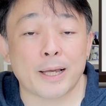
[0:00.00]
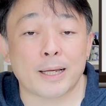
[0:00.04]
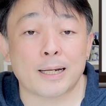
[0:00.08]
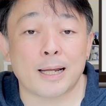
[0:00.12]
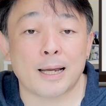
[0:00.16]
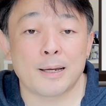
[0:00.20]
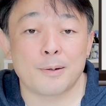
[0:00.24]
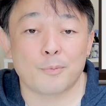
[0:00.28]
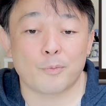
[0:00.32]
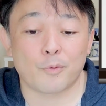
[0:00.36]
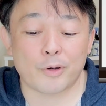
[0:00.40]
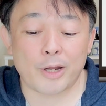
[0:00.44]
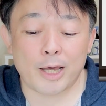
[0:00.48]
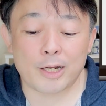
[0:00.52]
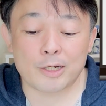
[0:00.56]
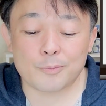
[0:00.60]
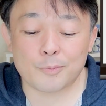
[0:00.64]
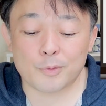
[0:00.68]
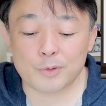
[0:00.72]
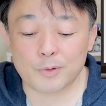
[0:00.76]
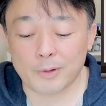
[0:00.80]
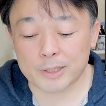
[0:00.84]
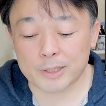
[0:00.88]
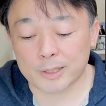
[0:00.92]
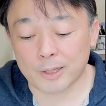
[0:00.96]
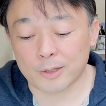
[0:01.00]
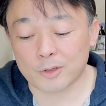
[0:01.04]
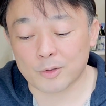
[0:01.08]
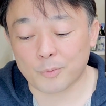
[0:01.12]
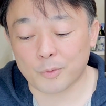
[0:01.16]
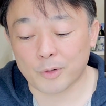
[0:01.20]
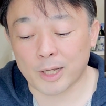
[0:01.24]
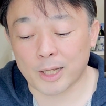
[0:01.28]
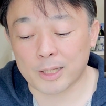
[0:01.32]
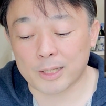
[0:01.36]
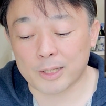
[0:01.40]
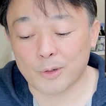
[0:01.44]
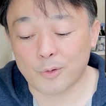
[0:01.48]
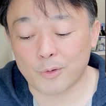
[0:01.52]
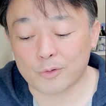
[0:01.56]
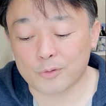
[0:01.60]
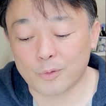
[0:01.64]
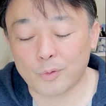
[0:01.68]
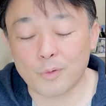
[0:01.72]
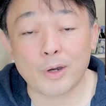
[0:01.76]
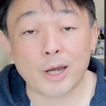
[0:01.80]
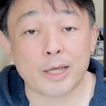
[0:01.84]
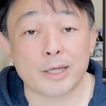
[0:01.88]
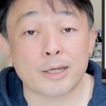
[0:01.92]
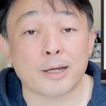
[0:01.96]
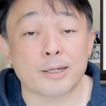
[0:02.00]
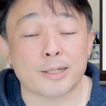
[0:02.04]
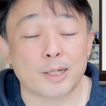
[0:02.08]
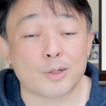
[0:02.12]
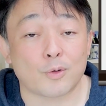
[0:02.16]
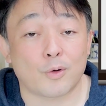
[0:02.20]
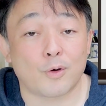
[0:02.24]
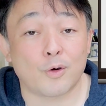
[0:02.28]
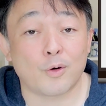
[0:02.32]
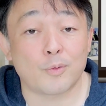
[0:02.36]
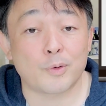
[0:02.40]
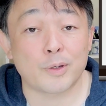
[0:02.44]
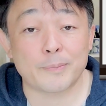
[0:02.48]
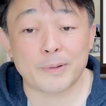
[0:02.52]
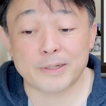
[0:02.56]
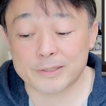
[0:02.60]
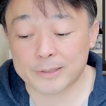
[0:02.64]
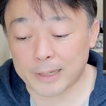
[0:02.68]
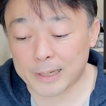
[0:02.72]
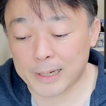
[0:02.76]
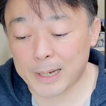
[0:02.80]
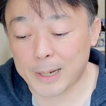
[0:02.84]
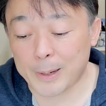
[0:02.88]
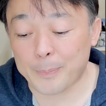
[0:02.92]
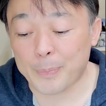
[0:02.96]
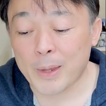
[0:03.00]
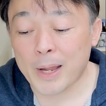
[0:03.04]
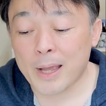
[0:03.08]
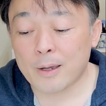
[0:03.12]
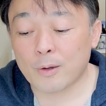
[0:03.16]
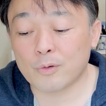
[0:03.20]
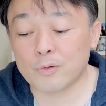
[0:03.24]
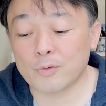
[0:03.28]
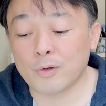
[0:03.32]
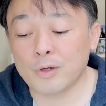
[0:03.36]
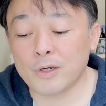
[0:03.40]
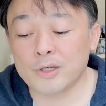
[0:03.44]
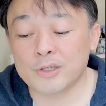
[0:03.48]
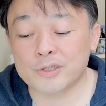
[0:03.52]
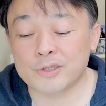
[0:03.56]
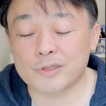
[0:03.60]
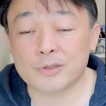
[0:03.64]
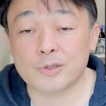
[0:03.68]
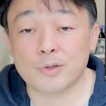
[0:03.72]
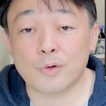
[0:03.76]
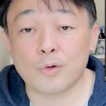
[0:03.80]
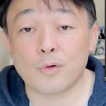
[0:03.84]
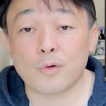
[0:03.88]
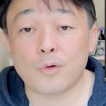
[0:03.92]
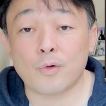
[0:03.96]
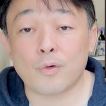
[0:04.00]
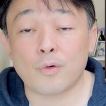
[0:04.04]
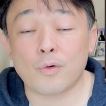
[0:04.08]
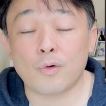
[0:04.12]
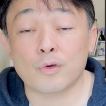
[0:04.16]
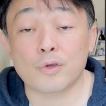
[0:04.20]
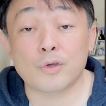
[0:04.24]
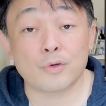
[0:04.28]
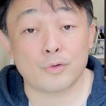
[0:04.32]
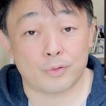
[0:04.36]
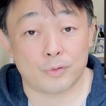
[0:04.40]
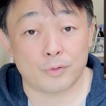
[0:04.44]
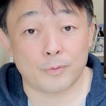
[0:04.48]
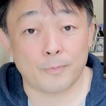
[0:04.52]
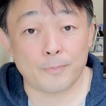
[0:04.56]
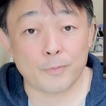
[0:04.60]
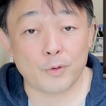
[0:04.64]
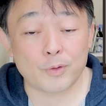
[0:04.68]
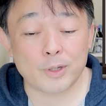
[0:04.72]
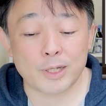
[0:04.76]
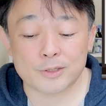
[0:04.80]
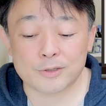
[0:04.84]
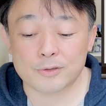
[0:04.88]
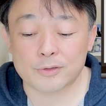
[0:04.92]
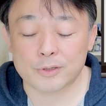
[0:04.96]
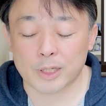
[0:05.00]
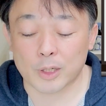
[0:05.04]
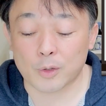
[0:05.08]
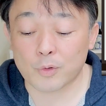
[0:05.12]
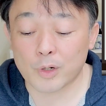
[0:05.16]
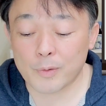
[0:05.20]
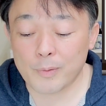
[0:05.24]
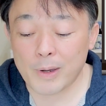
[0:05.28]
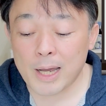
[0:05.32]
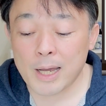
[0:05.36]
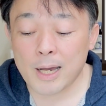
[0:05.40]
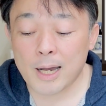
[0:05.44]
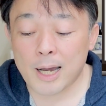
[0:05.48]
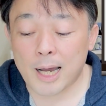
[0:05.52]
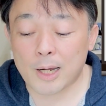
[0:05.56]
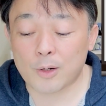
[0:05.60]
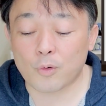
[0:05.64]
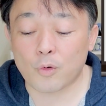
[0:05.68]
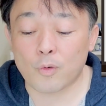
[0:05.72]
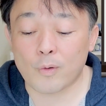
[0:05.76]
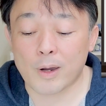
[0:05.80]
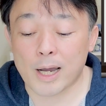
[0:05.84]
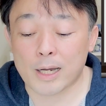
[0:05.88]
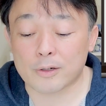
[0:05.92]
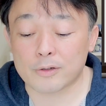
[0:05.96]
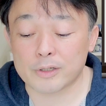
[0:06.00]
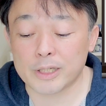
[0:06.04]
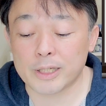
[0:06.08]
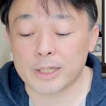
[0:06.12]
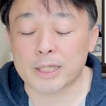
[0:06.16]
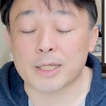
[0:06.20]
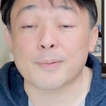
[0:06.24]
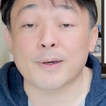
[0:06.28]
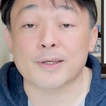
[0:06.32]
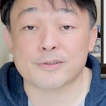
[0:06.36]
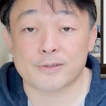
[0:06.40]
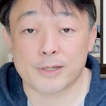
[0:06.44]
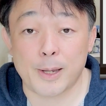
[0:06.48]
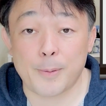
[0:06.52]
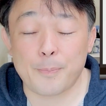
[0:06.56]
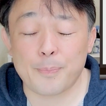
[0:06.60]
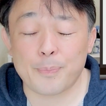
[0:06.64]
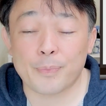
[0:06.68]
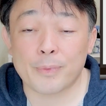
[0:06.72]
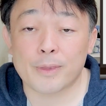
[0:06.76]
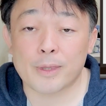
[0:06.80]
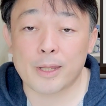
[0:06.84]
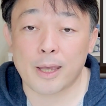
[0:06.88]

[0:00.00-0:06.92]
だから、もらえるはちゃんともらっておく方がいいかなと思いますから、この失業給付の手続き、これはハローワークに行きますね。